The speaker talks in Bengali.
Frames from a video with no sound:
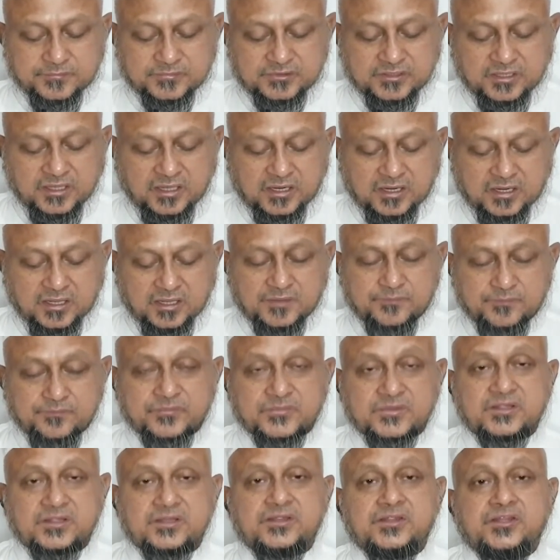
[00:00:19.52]
ধারা
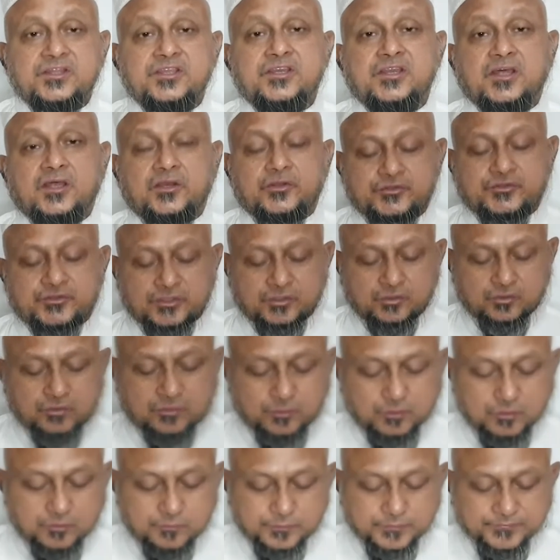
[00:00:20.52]
তিন আলোচনা
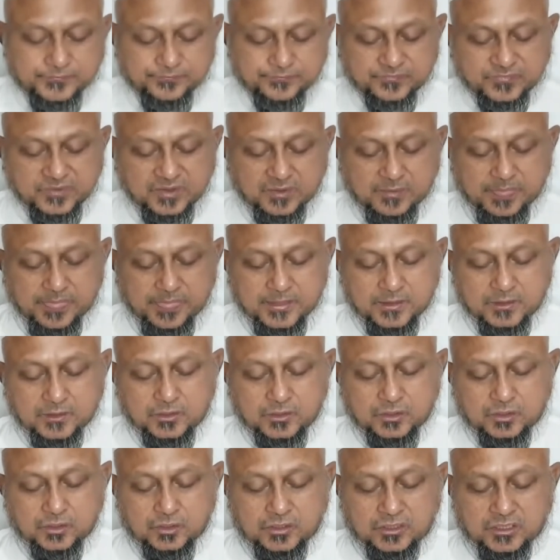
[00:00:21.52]
করব
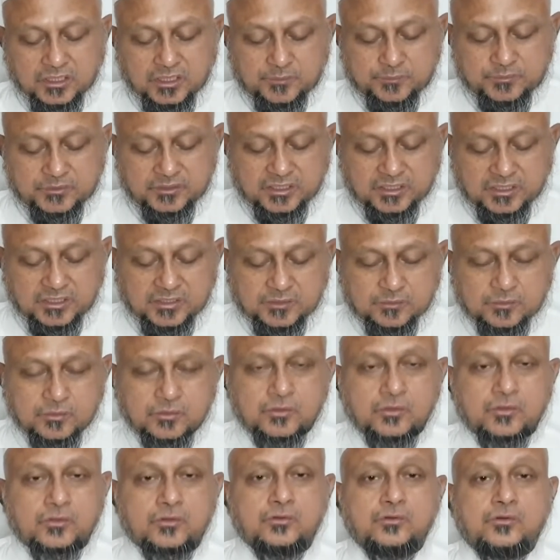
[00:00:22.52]
আপনারা
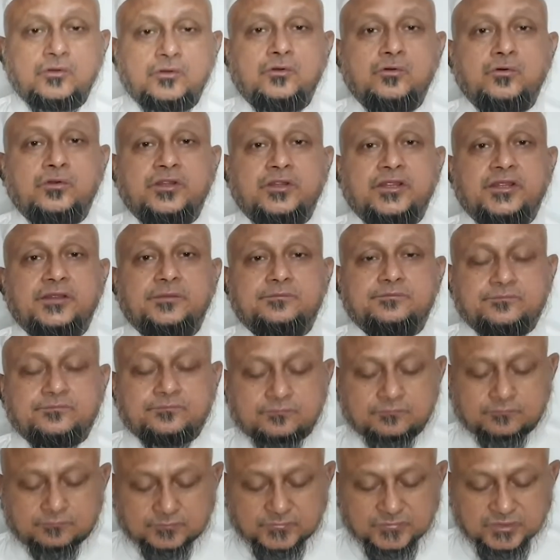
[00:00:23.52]
অনুগ্রহ করে
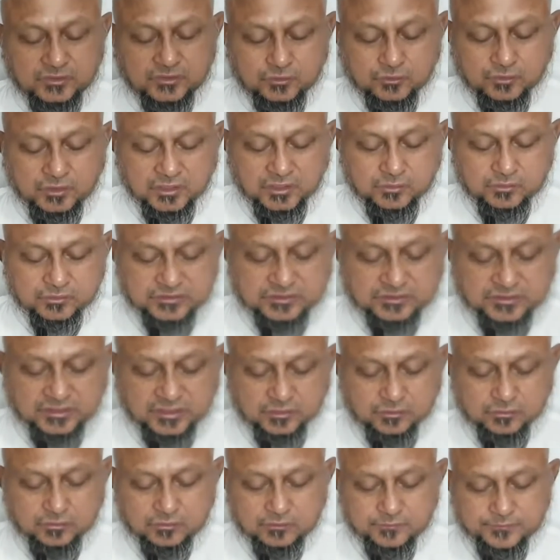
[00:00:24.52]
দোয়া করতে
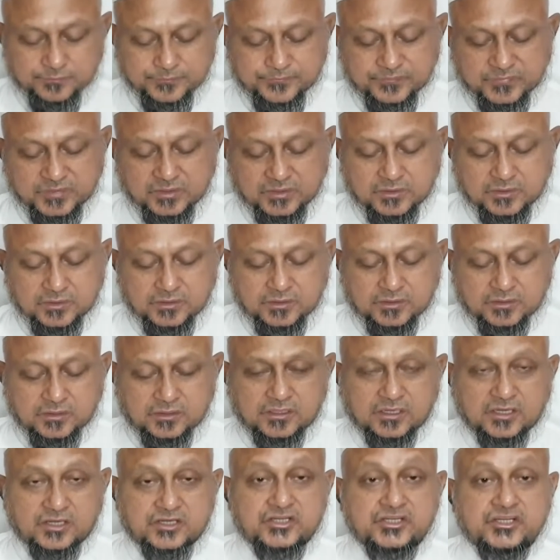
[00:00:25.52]
থাকুন
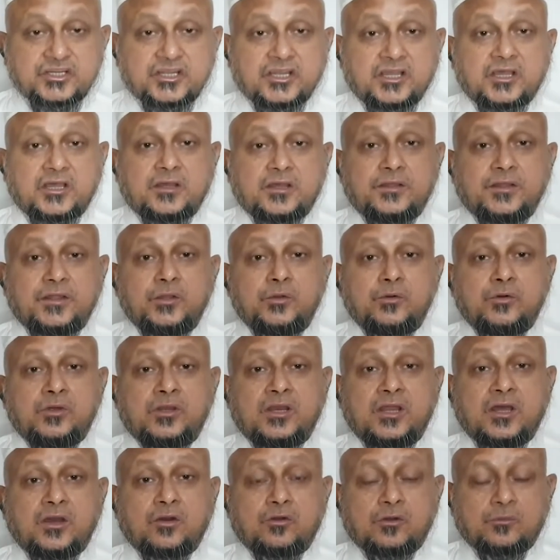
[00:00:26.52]
রাশিয়া
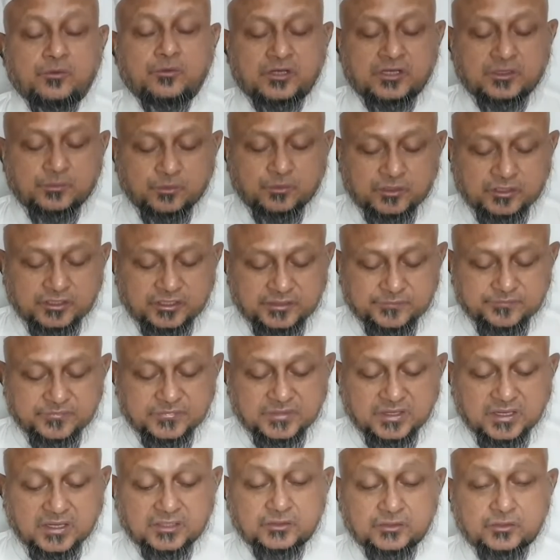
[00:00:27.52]
ইউক্রেন আক্রমণের পরে
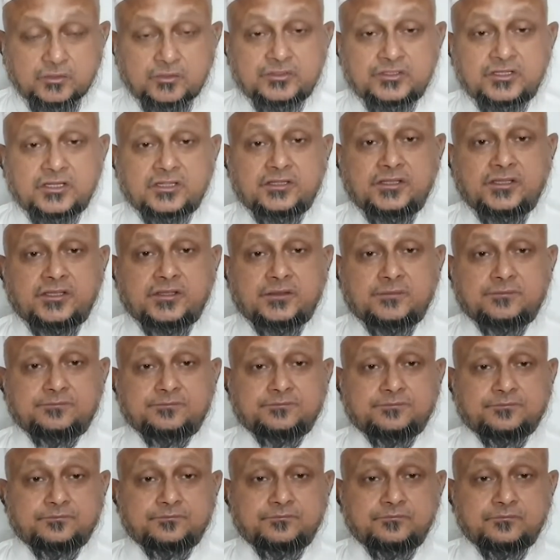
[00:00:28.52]
আন্তর্জাতিক
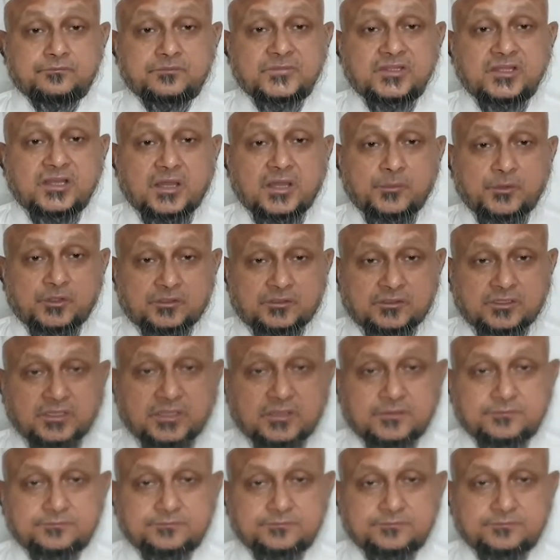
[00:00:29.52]
নিরাপত্তা